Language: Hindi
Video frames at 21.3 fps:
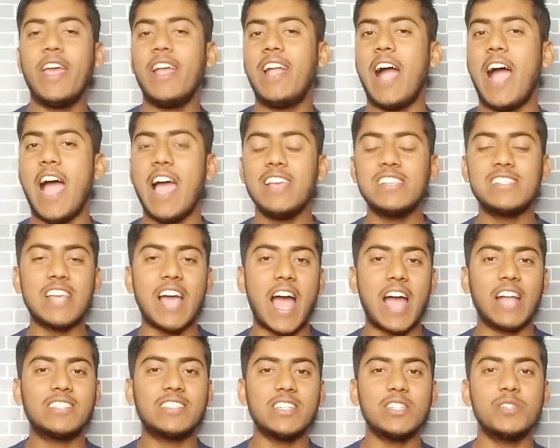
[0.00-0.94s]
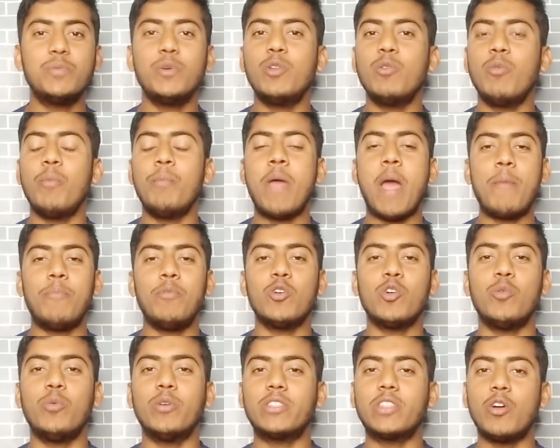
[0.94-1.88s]
हे hey गाइस आज के इस वीडियो में मैं
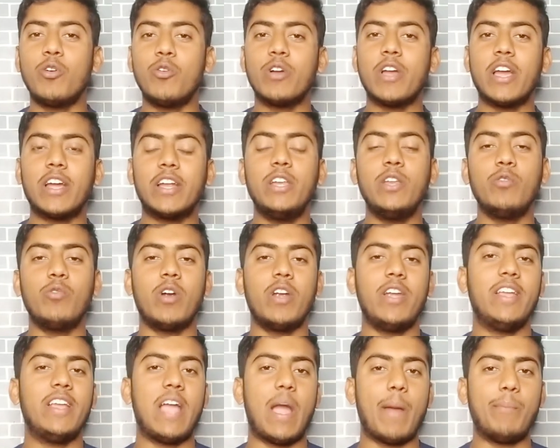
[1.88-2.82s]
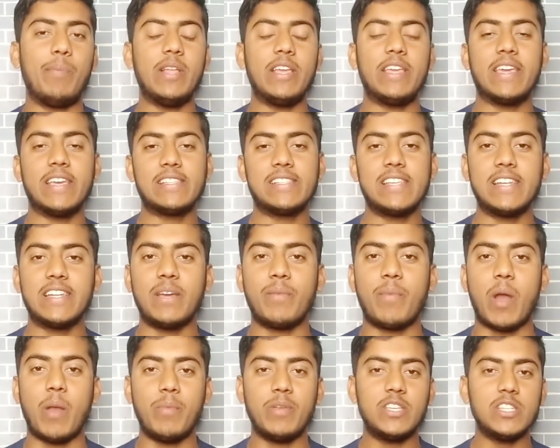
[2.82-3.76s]
आप लोगों को बताऊंगा एक न्यू अर्निंग एप्लीकेशन
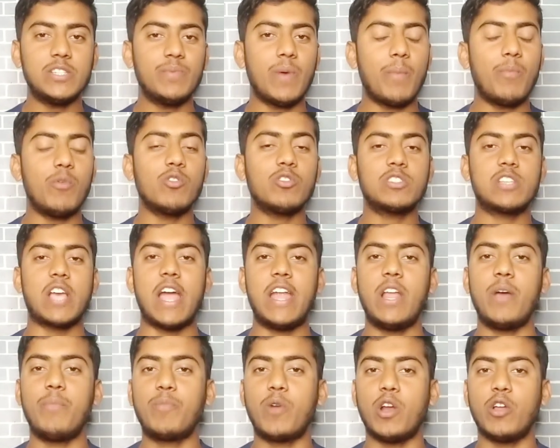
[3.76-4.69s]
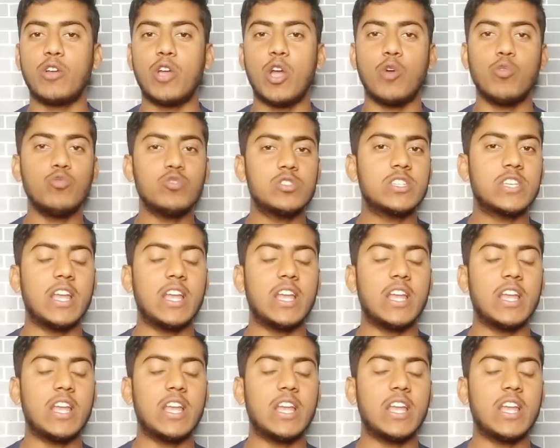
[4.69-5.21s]
के बारे में जिसमें आप लोग साइन अप करोगे